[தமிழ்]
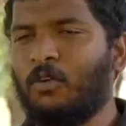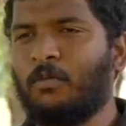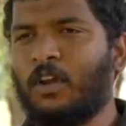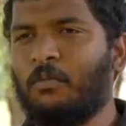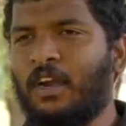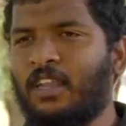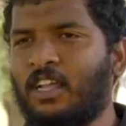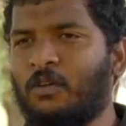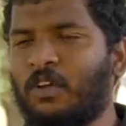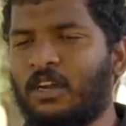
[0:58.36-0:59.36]
ஒரு மரம்
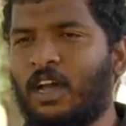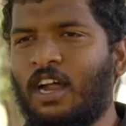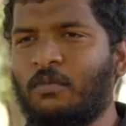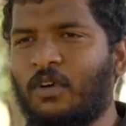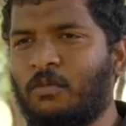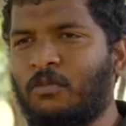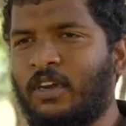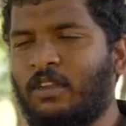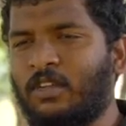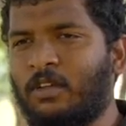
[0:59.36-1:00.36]
பதினஞ்சாயிரம் போய் நாலு மரமும்
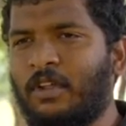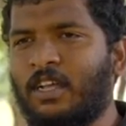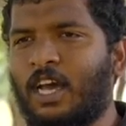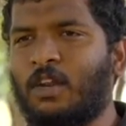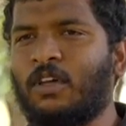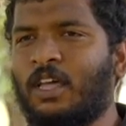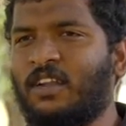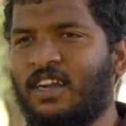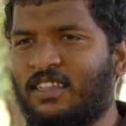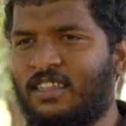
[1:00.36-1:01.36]
வெட்டி விற்கவே எனக்கு அறுபதாயிரம்
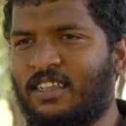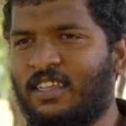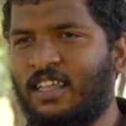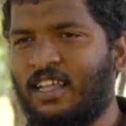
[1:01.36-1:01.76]
ரூபாய் கிடச்சிச்சு